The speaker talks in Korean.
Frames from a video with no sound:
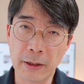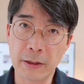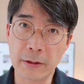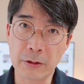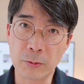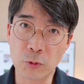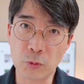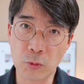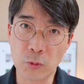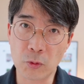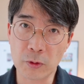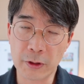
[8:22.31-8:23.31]

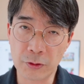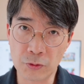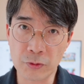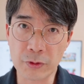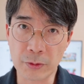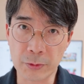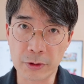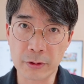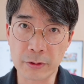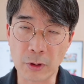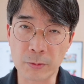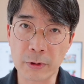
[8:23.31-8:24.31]
1.5도
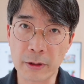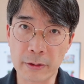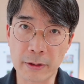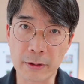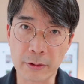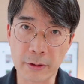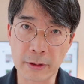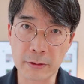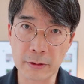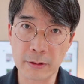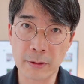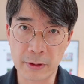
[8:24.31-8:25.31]
기준점을 넘게 될 거라는